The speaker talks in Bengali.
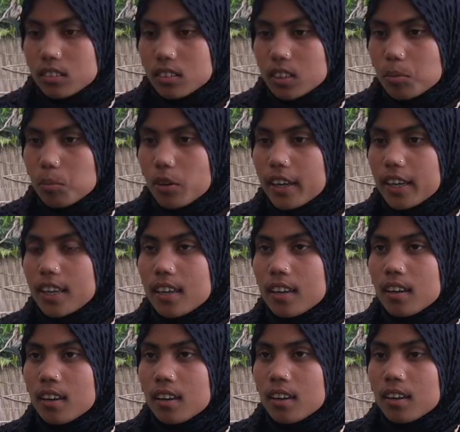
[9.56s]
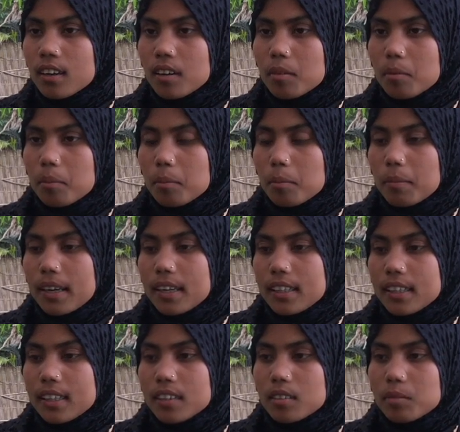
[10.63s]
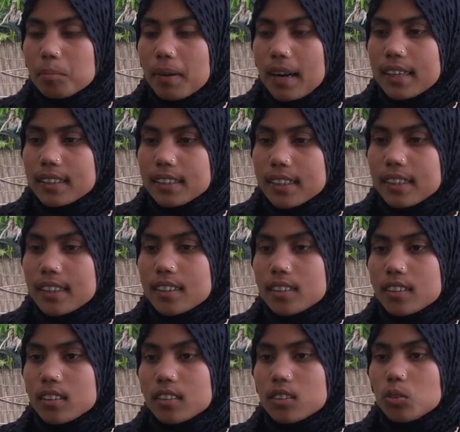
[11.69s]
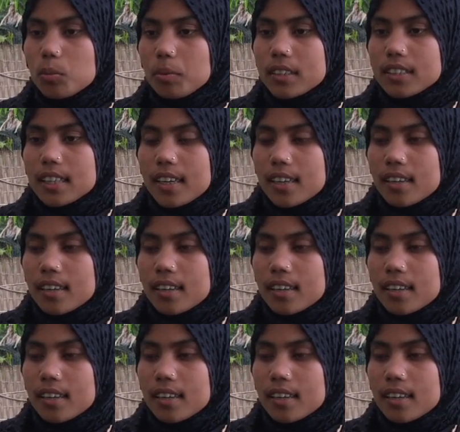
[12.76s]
টিউবওয়েল মানে পানিতে ডুবে যায়